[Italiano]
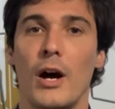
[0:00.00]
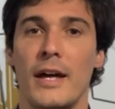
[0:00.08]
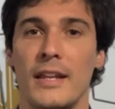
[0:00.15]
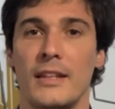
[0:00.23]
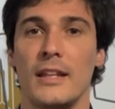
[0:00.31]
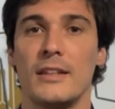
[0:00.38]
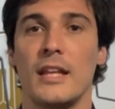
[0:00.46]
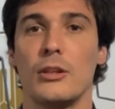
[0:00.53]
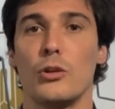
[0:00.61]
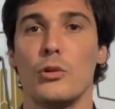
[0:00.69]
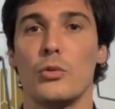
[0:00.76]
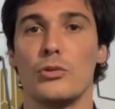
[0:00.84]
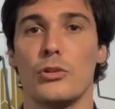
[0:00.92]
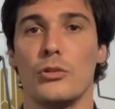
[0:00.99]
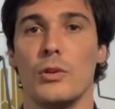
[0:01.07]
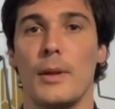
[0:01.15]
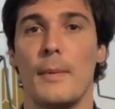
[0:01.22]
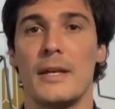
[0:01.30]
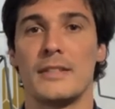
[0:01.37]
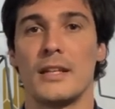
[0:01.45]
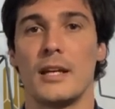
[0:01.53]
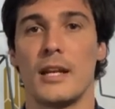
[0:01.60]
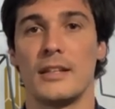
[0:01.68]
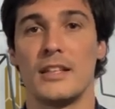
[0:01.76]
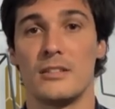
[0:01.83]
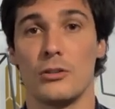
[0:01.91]
ha riadattato l'uso di una maschera
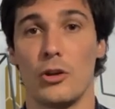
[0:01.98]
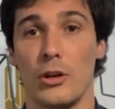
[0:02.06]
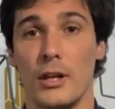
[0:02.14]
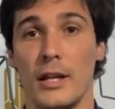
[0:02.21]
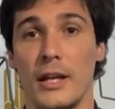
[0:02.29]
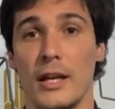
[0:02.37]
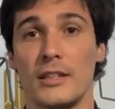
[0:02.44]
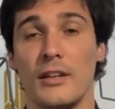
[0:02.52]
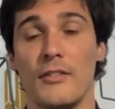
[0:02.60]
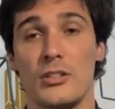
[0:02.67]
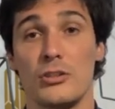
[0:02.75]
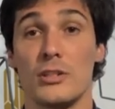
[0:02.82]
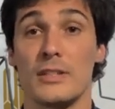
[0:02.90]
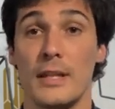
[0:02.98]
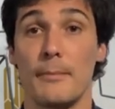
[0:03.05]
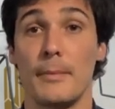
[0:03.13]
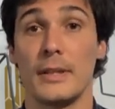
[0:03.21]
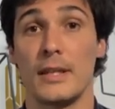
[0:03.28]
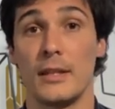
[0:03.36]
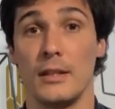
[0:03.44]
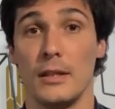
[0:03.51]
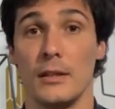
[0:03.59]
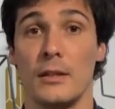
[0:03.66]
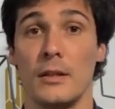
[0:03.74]
da snorkeling attraverso la stampa 3D